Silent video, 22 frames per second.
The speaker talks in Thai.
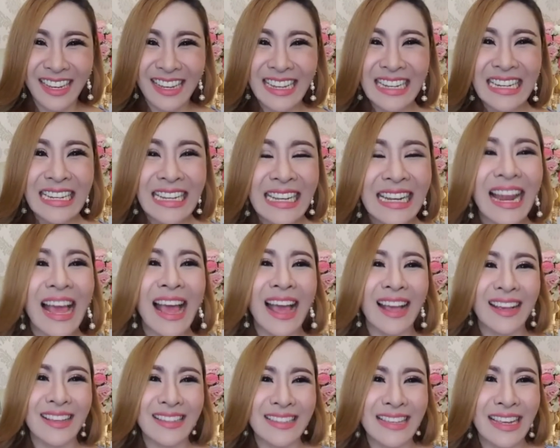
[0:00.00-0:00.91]
นี่แหละ
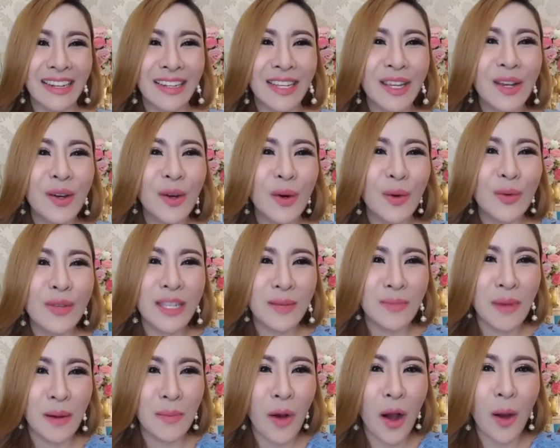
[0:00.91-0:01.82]
สิ่งที่ครูจะ
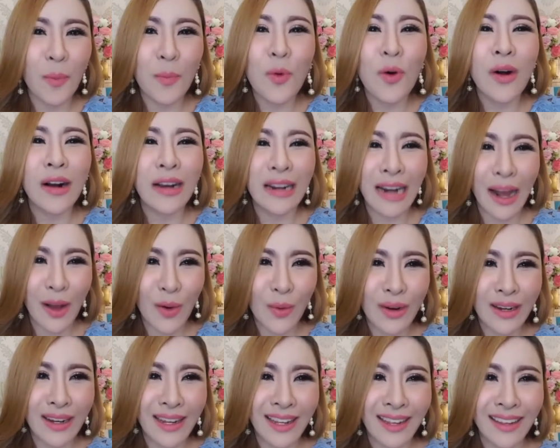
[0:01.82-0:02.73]
มาบอกพวกเรา
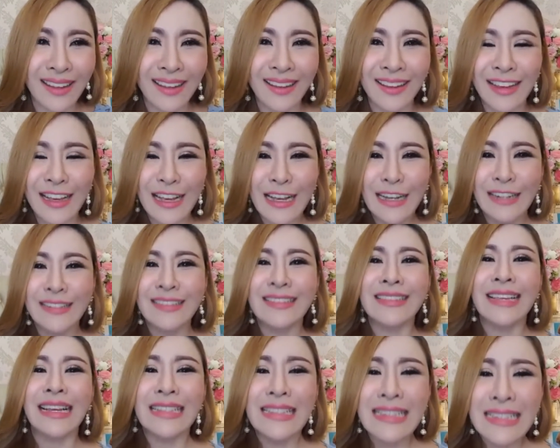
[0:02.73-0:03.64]
วันนี้
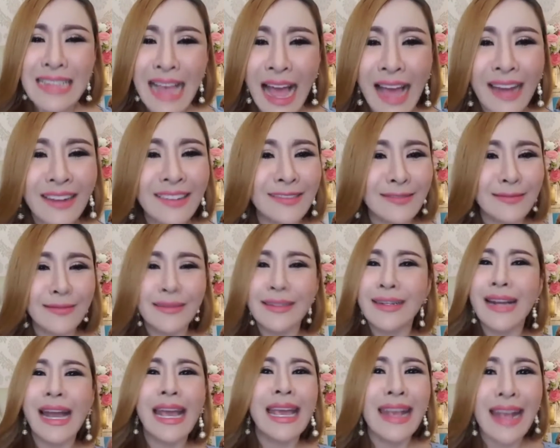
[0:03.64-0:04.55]
สั้
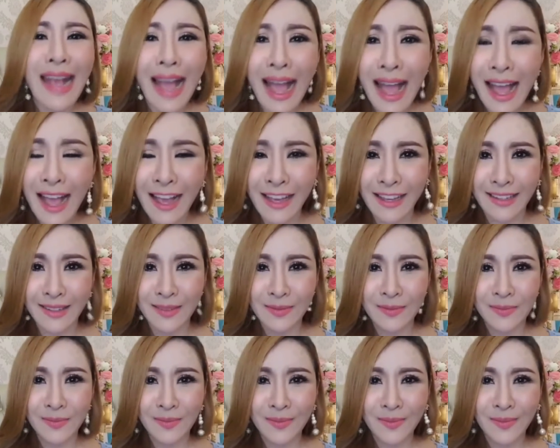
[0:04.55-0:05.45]
นๆง่า
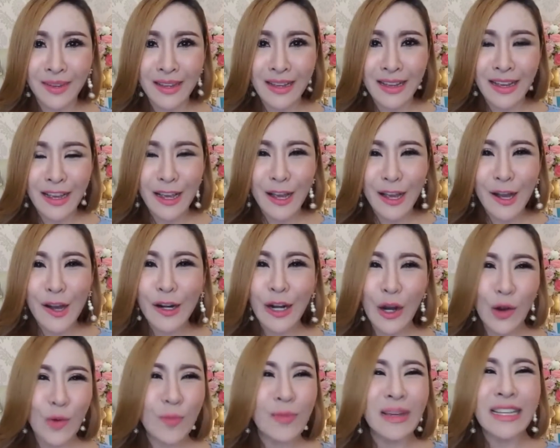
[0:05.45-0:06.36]
ยๆ
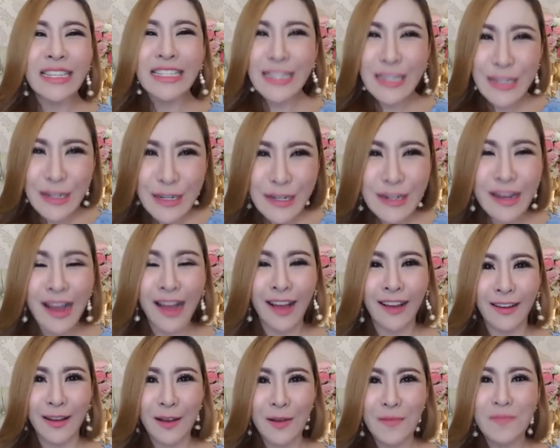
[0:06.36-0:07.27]
เราไม่เชื่อ
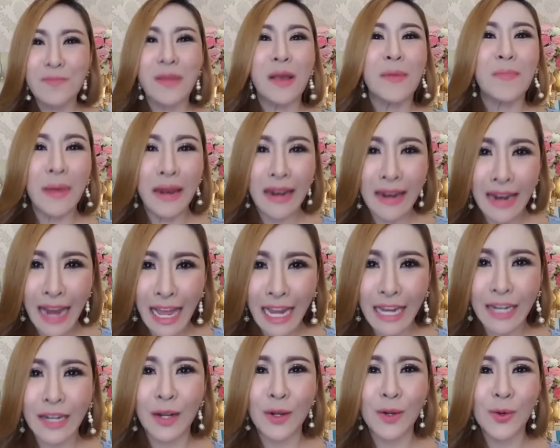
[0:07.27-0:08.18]
ไม่เป็นไร
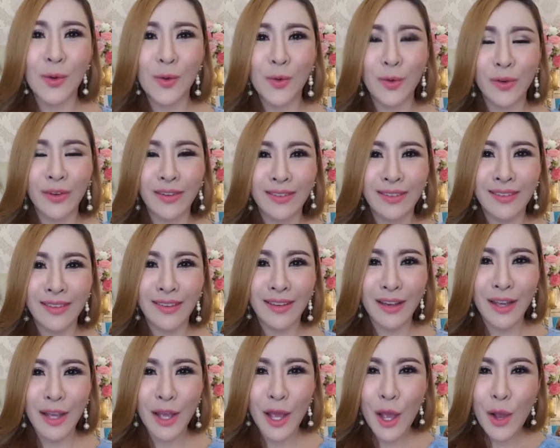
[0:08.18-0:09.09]
นะลูก
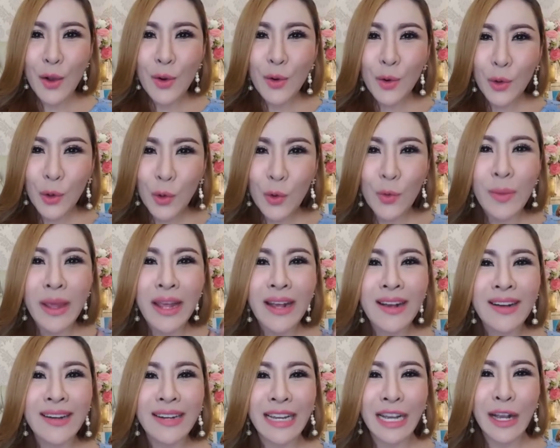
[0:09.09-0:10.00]
ครูไม่
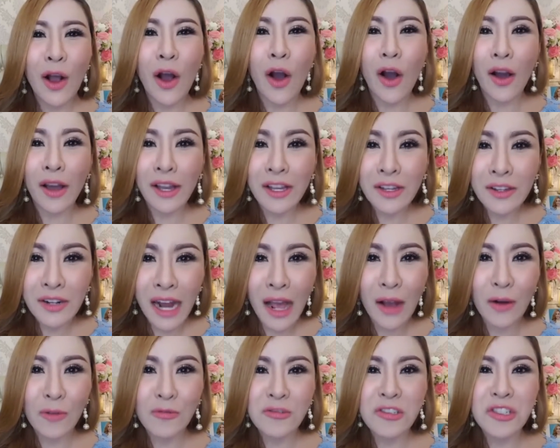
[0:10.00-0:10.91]
เคยขอให้
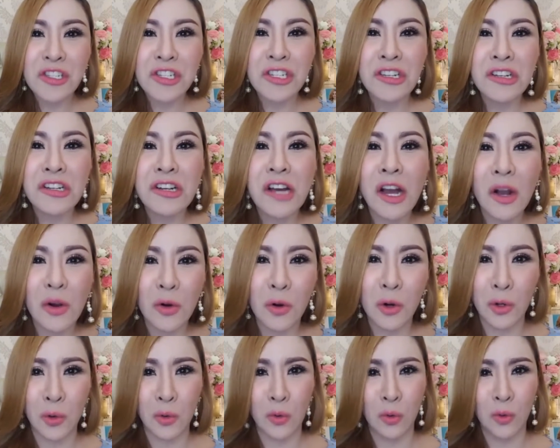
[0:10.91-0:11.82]
เราเชื่อครู